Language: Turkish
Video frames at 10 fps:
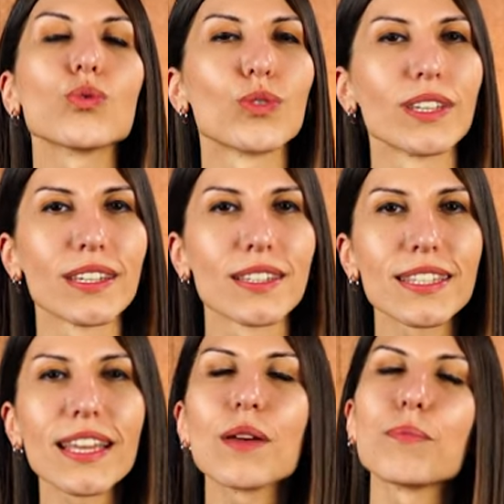ürünlerin
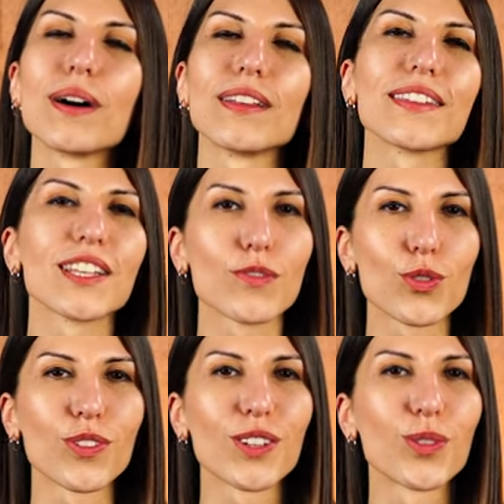ise en pahalı
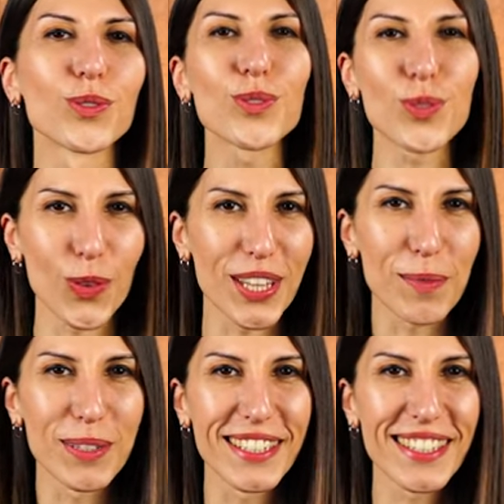televizyonlar olduğunu
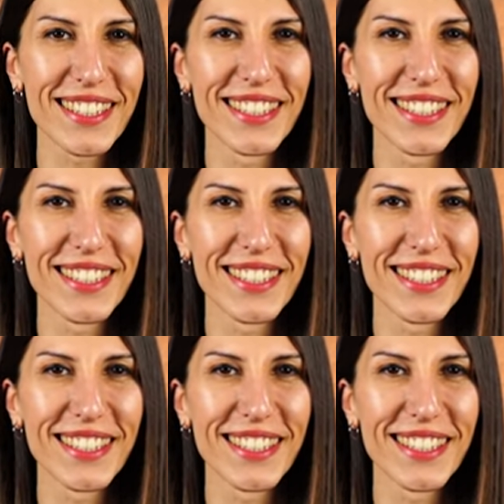söyleyebiliriz.